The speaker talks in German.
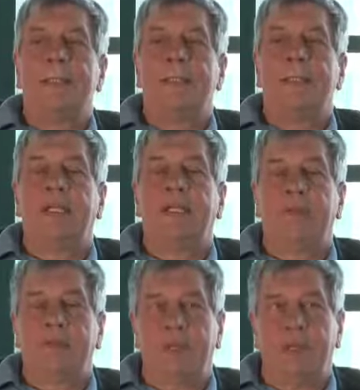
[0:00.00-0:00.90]
nicht
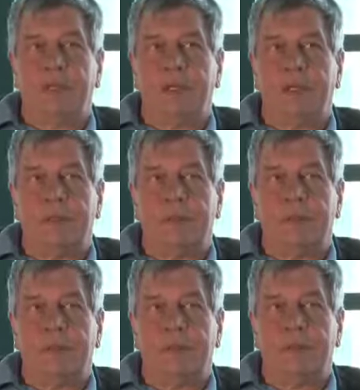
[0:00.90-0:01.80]
in deutschen
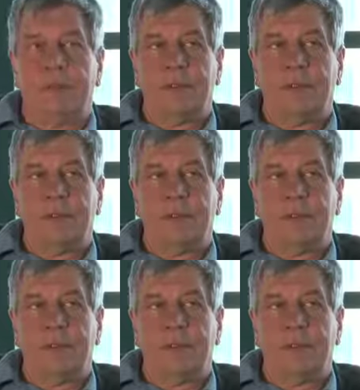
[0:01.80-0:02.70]
Zeitungen, sondern in
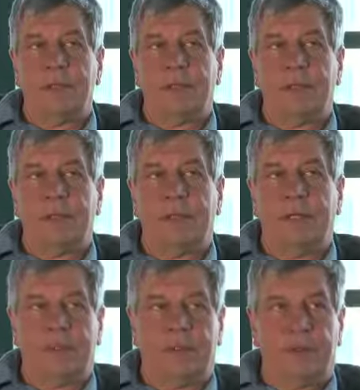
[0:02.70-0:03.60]
äh,
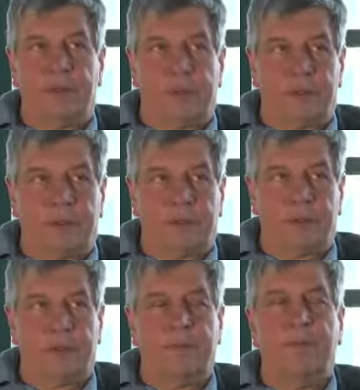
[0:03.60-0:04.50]
italienischen
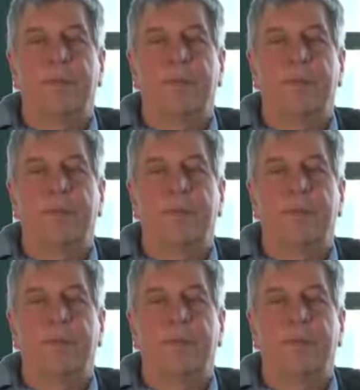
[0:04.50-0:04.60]
Zeitungen.